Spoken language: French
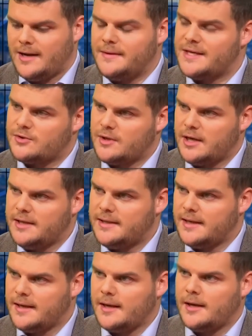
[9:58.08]
la
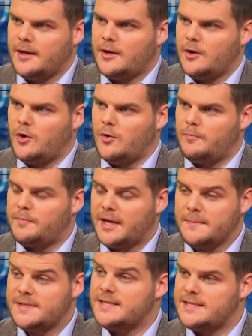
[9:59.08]
nationalité
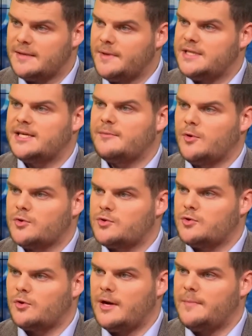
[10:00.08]
prime systématiquement
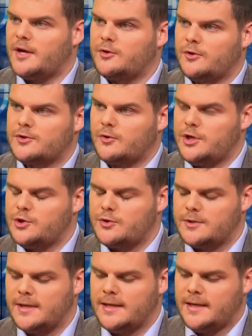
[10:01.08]
sur l'appartenance
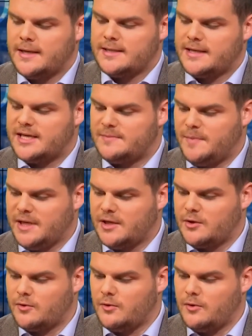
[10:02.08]
religieuse. Ce qui
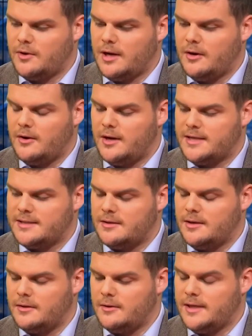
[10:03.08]
explique
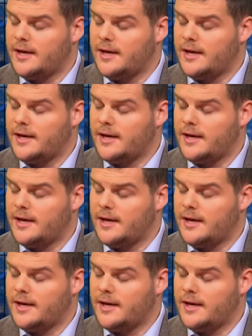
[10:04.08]
que